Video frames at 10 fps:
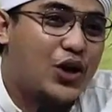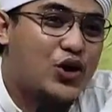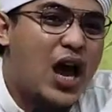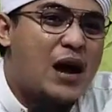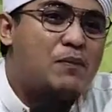
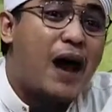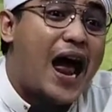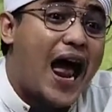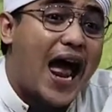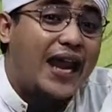yang
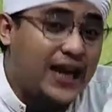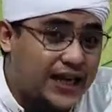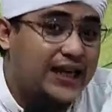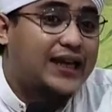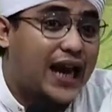
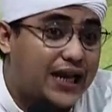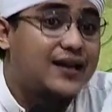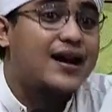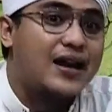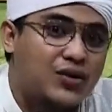paling
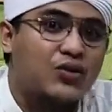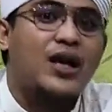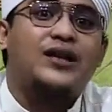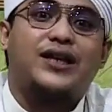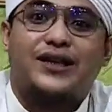dekat denganku
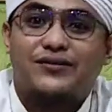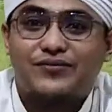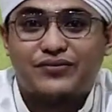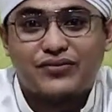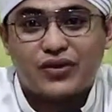nanti.
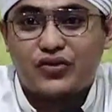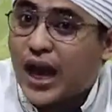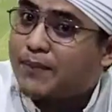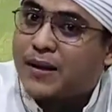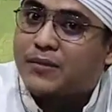
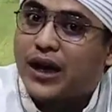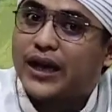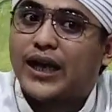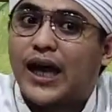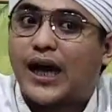Siapa
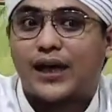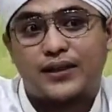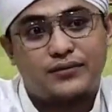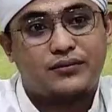mereka?